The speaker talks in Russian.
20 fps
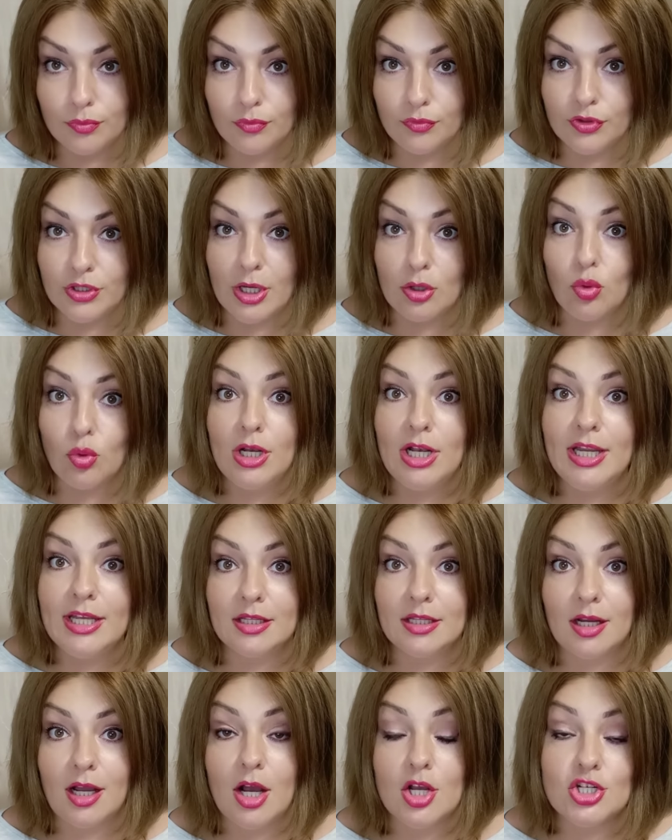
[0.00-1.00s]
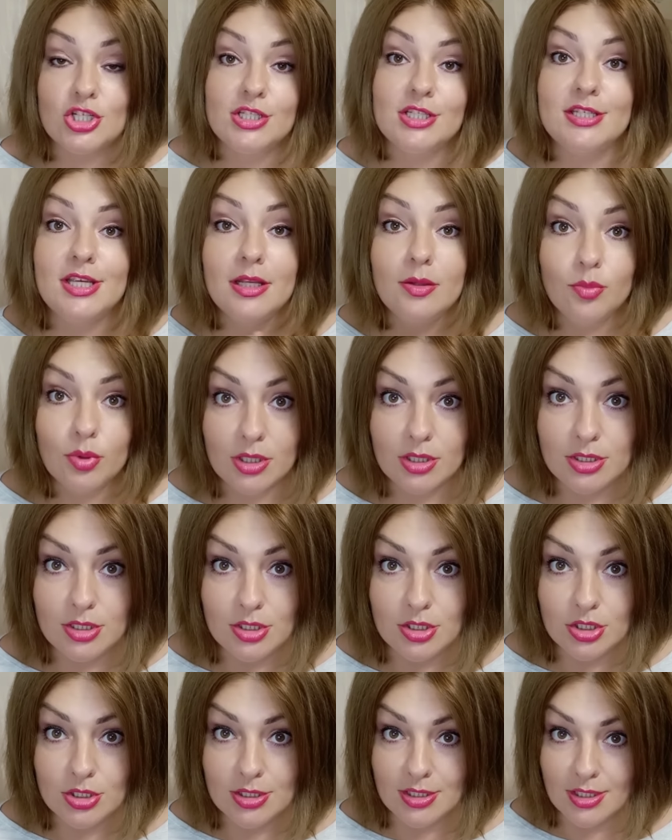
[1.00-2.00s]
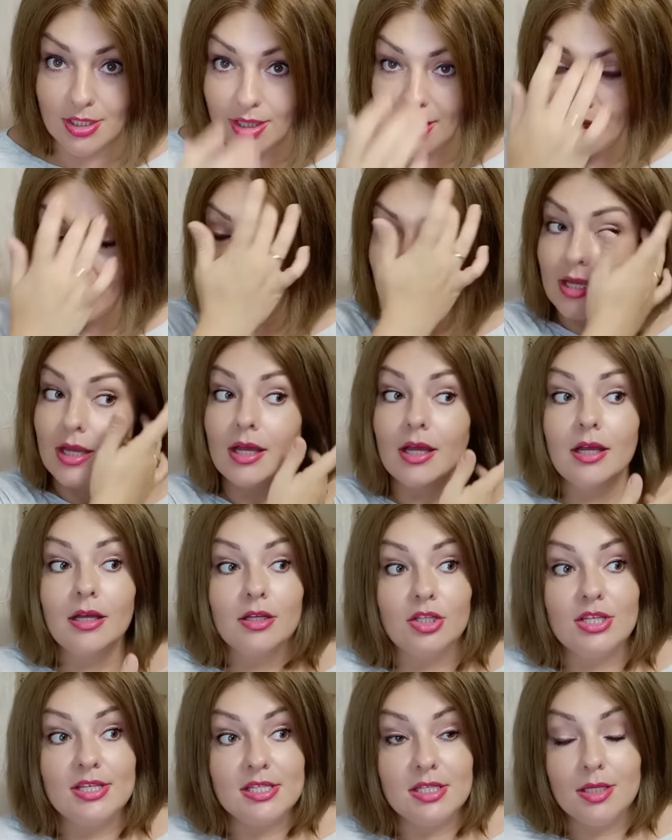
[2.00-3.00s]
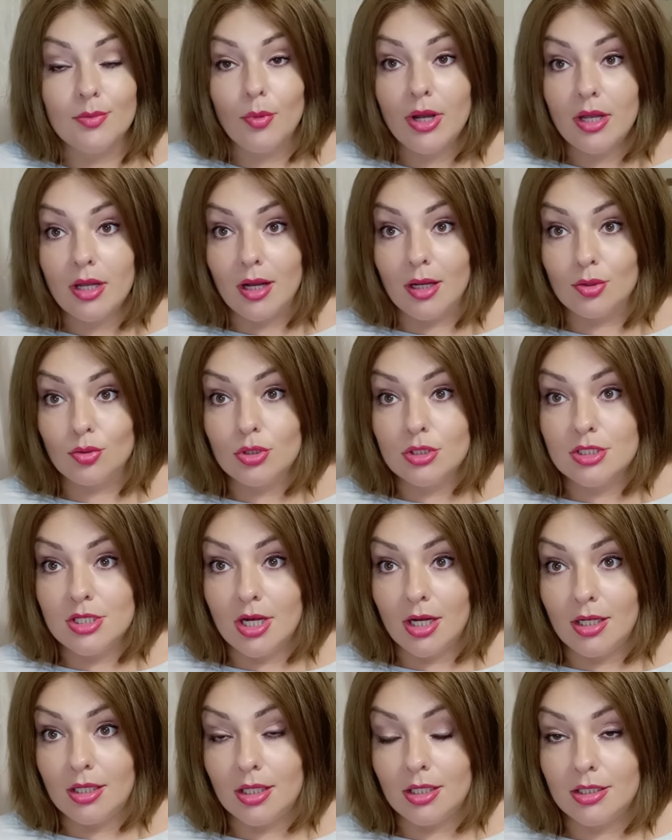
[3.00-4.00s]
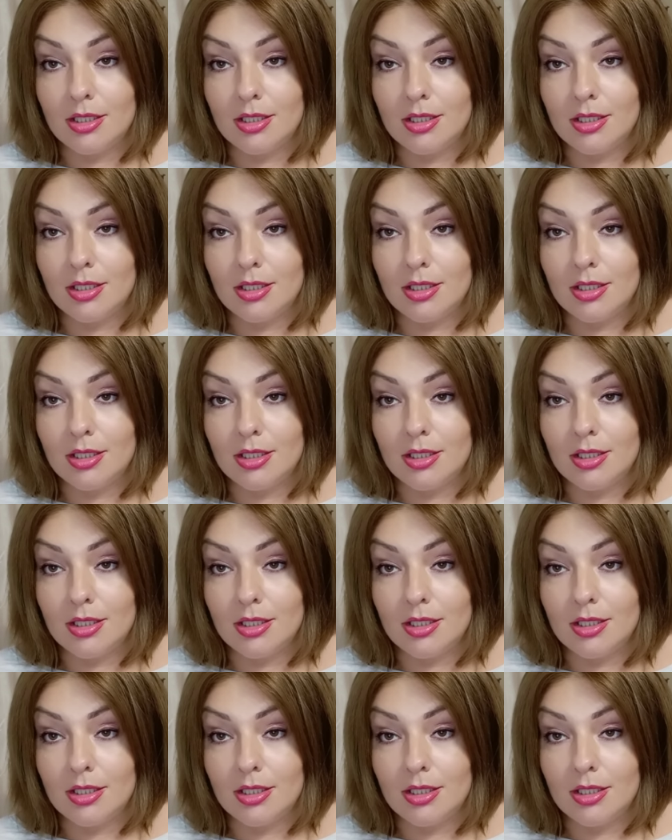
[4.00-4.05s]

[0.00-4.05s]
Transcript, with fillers: второе лето каждый день практически, не снимая, оно идеальное.